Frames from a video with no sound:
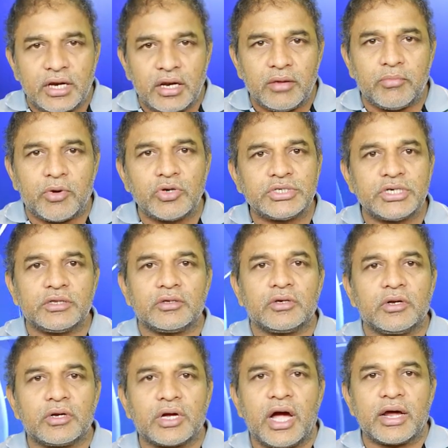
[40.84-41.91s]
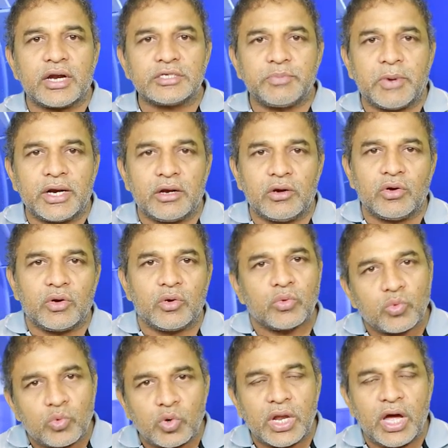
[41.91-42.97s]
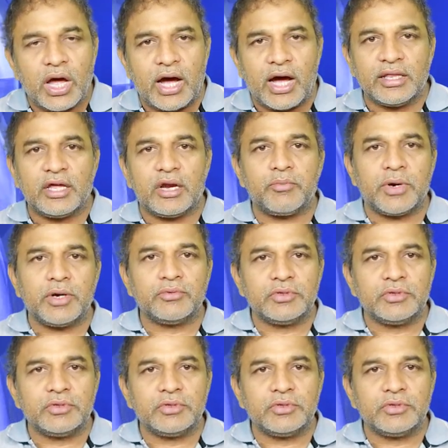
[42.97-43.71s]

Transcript: రెడ్డి భవిష్యత్ కాంగ్రెస్ పార్టీలో కూడా ఆధారపడి